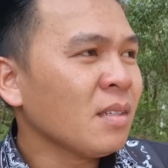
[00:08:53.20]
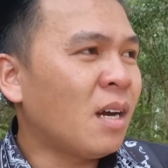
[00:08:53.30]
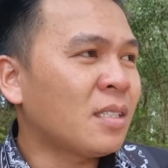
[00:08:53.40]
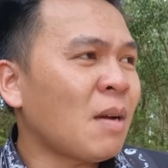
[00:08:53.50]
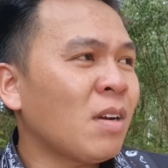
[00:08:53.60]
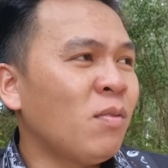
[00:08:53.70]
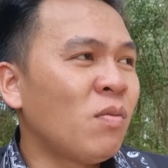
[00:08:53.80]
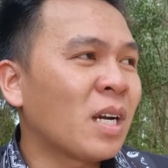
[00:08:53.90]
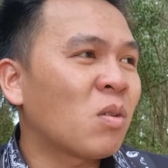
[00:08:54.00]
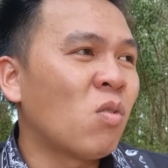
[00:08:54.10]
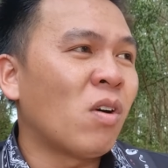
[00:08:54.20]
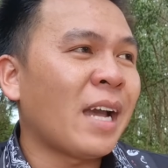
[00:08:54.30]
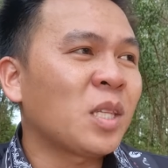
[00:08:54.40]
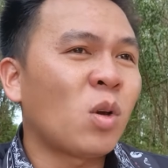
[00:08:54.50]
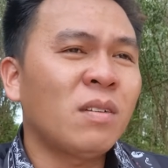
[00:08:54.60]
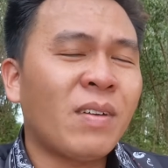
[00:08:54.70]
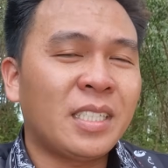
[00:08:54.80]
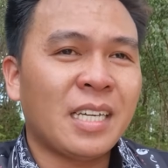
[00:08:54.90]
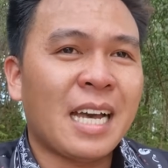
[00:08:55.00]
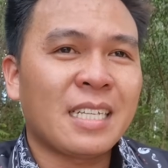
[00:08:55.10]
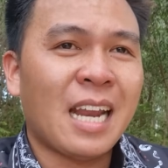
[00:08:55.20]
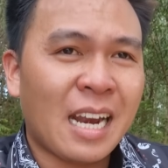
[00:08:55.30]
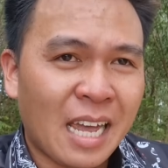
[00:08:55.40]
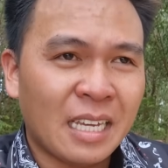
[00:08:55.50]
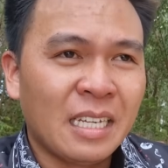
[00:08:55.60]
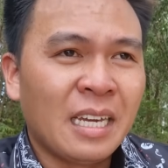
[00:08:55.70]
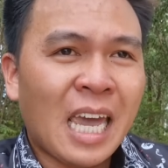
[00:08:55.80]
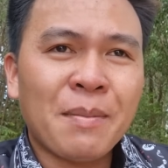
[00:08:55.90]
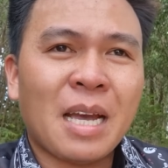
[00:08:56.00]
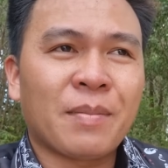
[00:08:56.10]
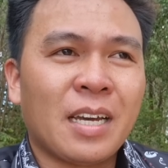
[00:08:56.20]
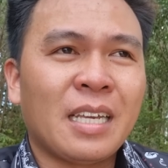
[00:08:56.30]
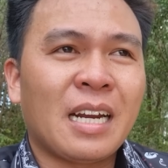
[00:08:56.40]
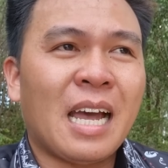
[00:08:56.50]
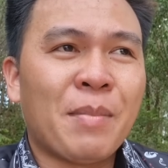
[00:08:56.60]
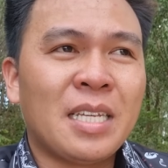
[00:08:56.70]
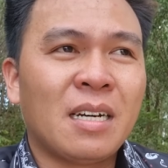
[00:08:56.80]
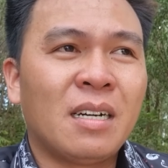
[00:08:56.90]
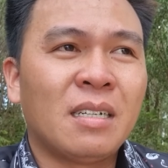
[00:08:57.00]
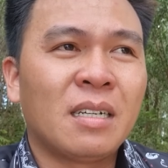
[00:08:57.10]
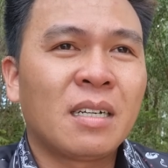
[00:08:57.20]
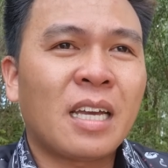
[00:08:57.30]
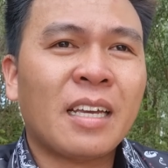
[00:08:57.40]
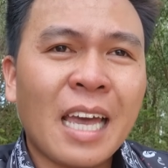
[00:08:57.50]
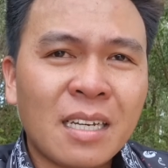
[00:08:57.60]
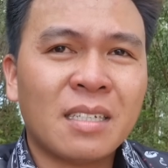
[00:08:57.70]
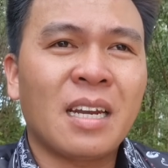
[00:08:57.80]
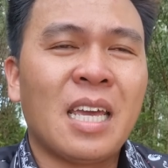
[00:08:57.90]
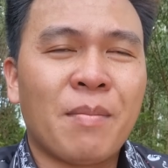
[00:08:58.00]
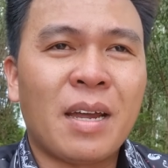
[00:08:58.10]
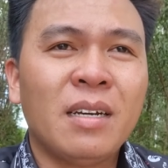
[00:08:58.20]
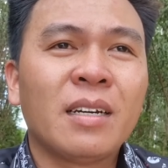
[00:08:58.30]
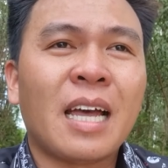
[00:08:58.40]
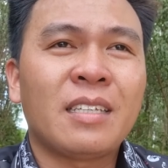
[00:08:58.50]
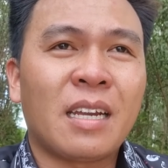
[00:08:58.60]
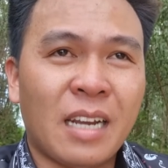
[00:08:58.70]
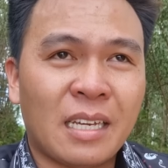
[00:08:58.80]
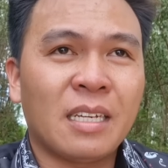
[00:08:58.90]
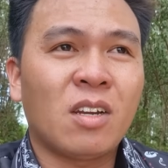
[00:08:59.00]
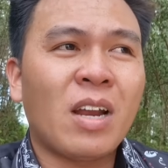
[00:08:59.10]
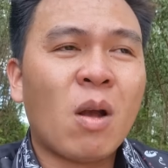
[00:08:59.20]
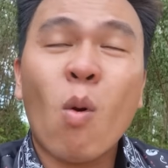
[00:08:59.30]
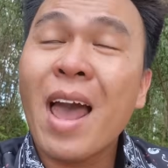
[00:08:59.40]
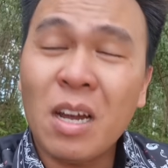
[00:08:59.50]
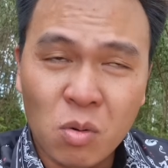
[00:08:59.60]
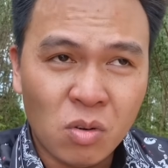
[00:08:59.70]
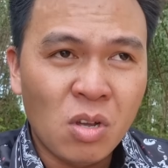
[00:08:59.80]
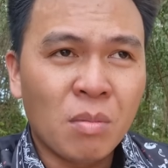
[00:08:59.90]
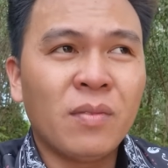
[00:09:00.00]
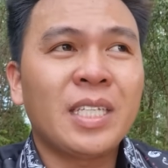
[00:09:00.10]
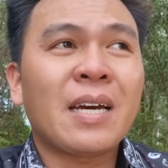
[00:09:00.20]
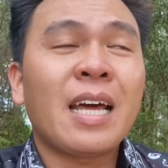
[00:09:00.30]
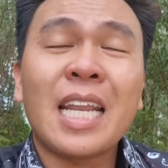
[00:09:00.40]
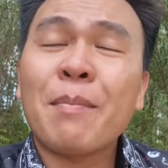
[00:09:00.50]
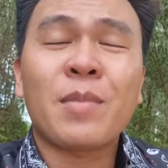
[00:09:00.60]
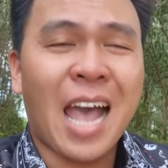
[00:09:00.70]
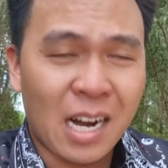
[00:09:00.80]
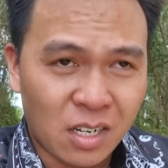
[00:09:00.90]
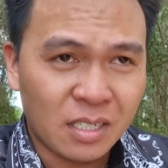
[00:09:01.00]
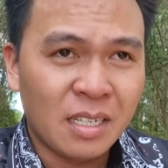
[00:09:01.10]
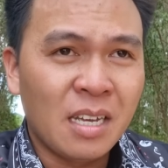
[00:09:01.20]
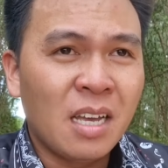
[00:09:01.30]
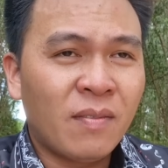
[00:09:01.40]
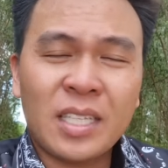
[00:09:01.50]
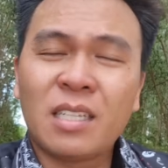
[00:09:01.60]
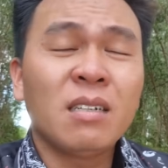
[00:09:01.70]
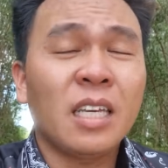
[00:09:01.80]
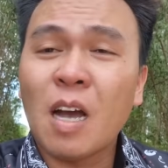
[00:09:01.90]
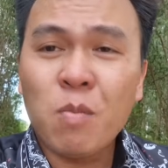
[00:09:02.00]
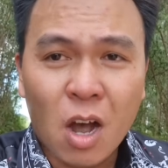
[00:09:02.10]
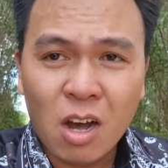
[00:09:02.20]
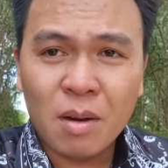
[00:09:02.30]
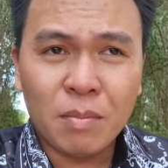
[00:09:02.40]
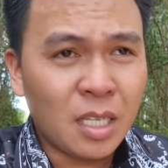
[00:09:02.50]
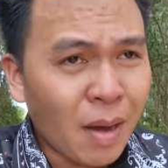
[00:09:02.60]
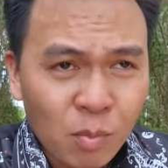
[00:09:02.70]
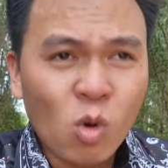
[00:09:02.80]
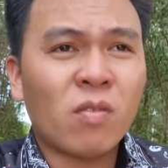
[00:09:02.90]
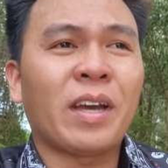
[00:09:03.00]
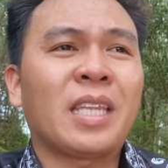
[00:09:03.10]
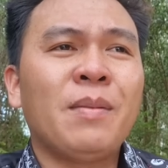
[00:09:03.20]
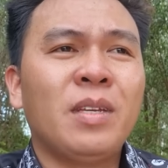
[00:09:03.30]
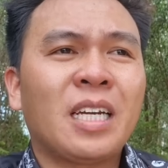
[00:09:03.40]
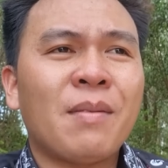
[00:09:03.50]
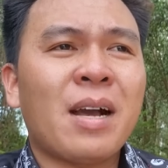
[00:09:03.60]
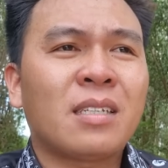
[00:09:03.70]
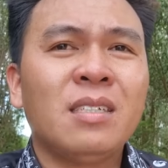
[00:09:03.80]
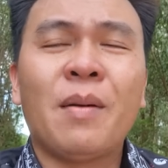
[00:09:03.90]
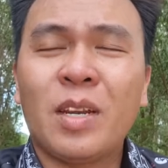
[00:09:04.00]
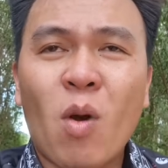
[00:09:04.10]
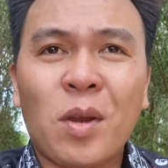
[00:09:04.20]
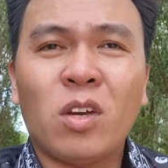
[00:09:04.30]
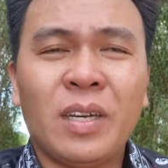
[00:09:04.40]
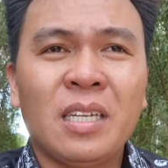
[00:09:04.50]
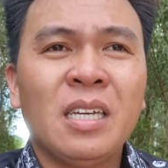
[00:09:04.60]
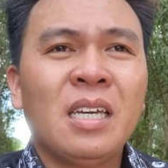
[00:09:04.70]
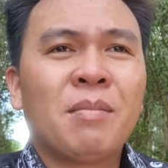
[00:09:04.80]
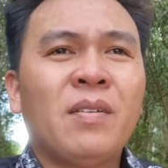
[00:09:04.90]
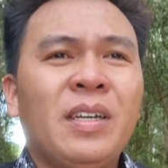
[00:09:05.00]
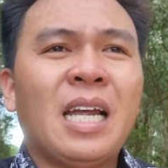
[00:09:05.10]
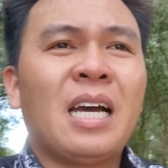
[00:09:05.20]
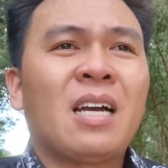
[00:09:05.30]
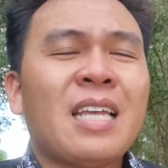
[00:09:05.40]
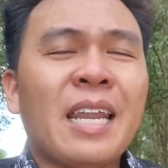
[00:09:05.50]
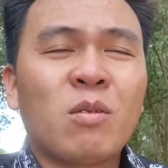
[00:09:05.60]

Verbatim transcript: ở trong cái vụ việc của anh Tuấn và chị Hà xà lan này, em cảm thấy rằng là bây giờ cái cách để mà đưa ra nhận định ấy, nó đã quá lâu. Bởi vì sao? Đã năm tháng rồi, vật chứng thì không có, thì bắt buộc phải tìm những cái bằng chứng ở bên ngoài thôi quý vị. Bởi vì là gia